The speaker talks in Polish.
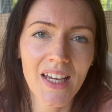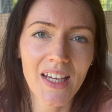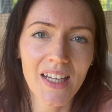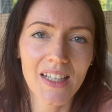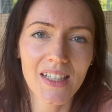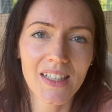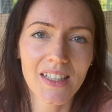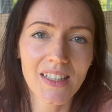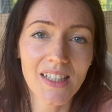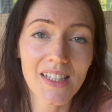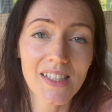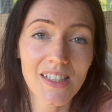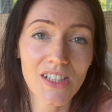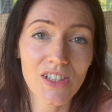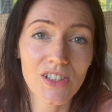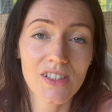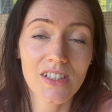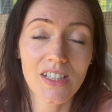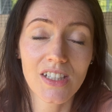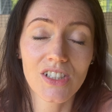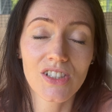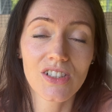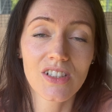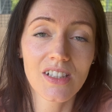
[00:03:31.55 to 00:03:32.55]
E, jest też
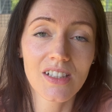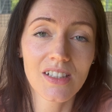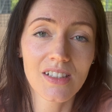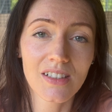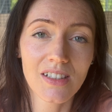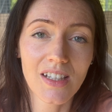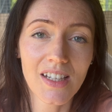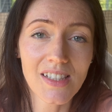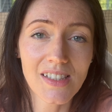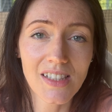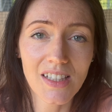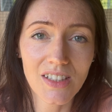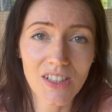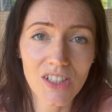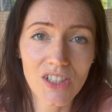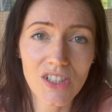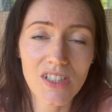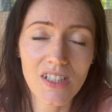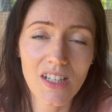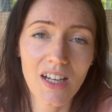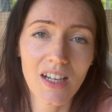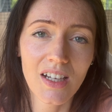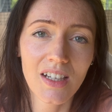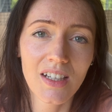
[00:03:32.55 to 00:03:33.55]
też e,
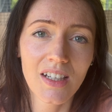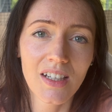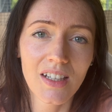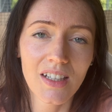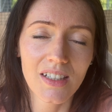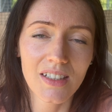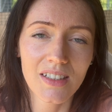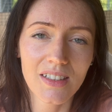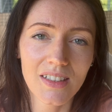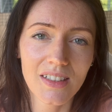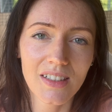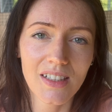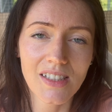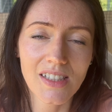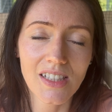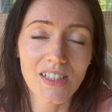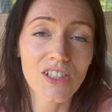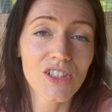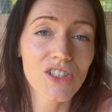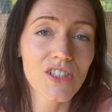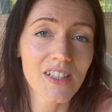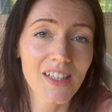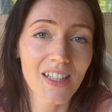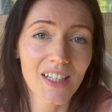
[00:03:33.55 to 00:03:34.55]
estetyczna,
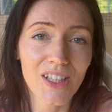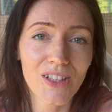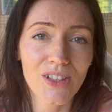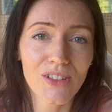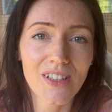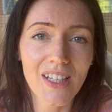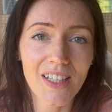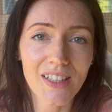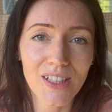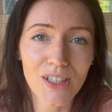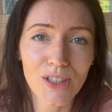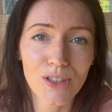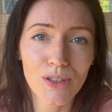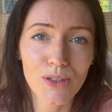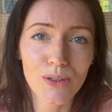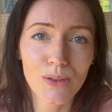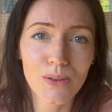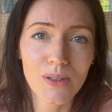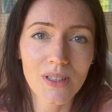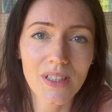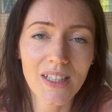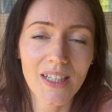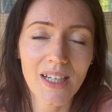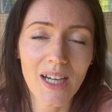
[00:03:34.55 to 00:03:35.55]
estetyczny taki dodatek do
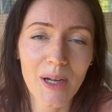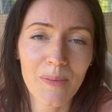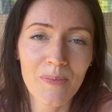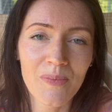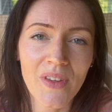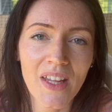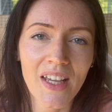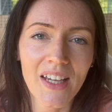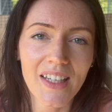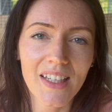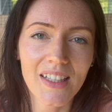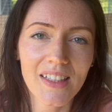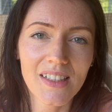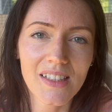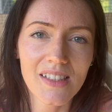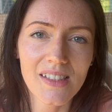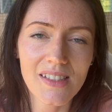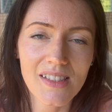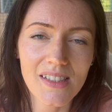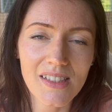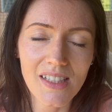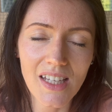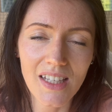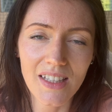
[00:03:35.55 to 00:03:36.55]
kurnika, kiedy
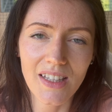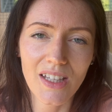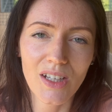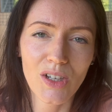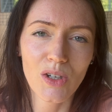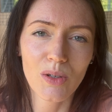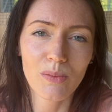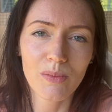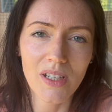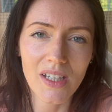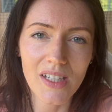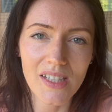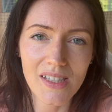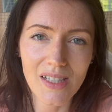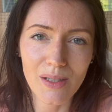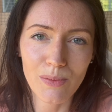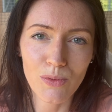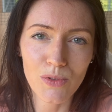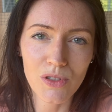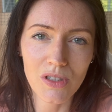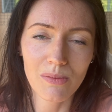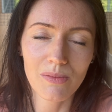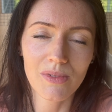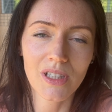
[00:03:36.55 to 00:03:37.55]
z jednego miejsca
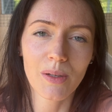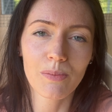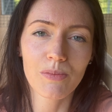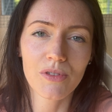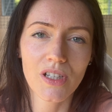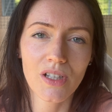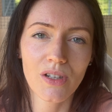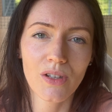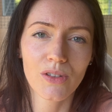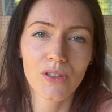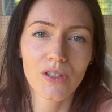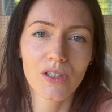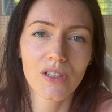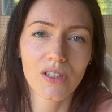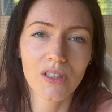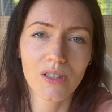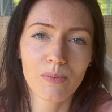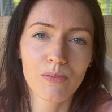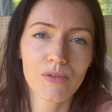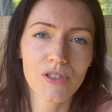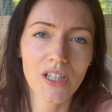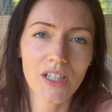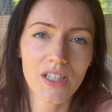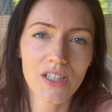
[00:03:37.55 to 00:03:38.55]
możemy na przelot
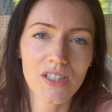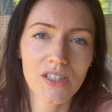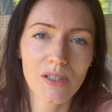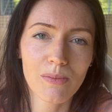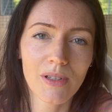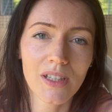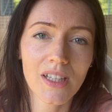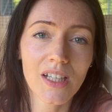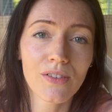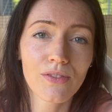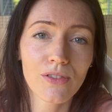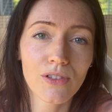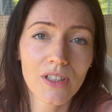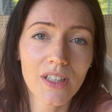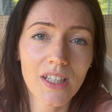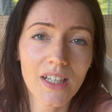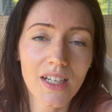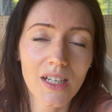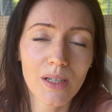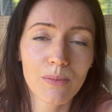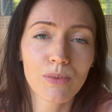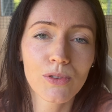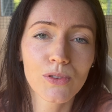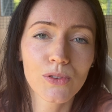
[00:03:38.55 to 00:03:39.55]
przejść sobie na
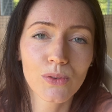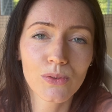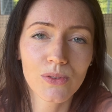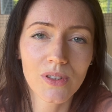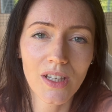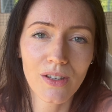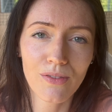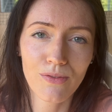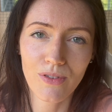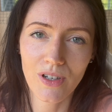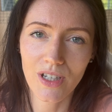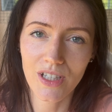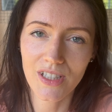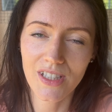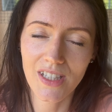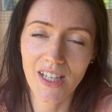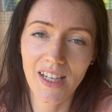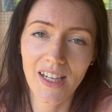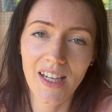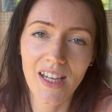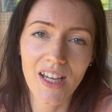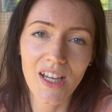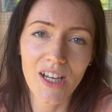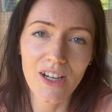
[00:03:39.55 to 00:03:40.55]
wolierę, bo tutaj właśnie
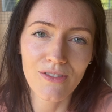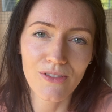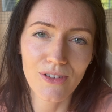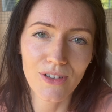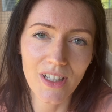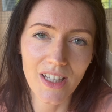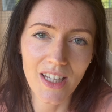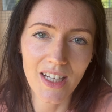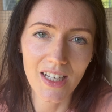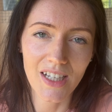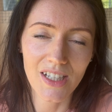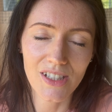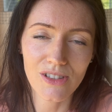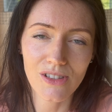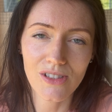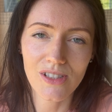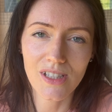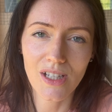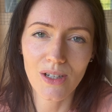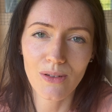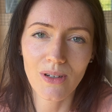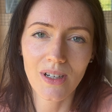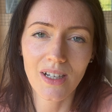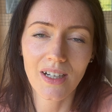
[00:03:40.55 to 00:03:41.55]
woliera
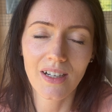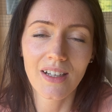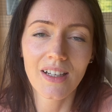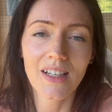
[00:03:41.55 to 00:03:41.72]
została